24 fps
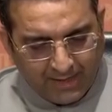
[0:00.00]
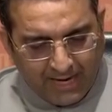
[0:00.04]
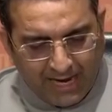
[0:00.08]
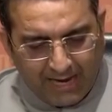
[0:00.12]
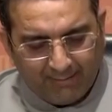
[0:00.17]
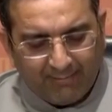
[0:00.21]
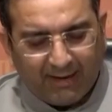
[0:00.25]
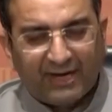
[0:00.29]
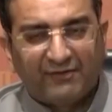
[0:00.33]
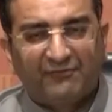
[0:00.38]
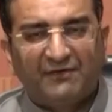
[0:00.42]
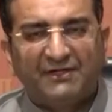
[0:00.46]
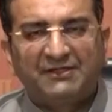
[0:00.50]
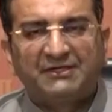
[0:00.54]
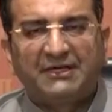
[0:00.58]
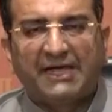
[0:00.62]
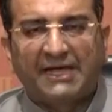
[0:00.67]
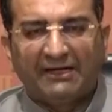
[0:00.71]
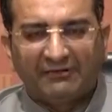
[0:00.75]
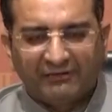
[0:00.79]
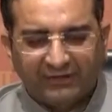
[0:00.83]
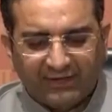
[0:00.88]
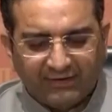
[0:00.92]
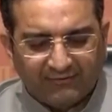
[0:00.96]
अब अरविंद
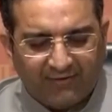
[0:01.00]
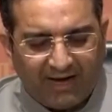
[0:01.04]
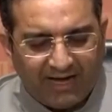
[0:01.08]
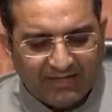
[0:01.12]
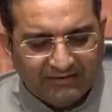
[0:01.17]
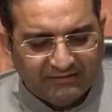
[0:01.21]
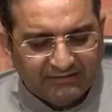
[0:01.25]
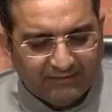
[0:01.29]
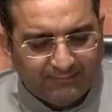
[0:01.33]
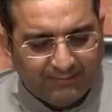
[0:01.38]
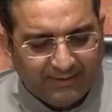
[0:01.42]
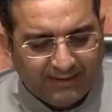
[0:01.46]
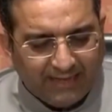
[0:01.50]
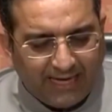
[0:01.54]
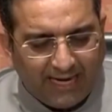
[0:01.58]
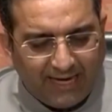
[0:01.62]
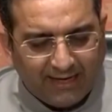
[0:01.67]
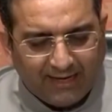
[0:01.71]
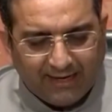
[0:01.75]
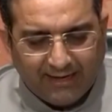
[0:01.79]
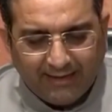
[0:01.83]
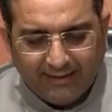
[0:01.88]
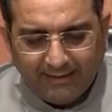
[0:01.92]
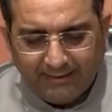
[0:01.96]
केजरीवाल जी भी आ
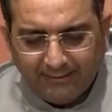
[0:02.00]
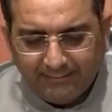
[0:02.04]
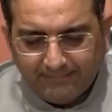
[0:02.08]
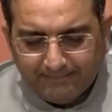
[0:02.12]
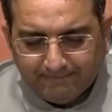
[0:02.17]
गए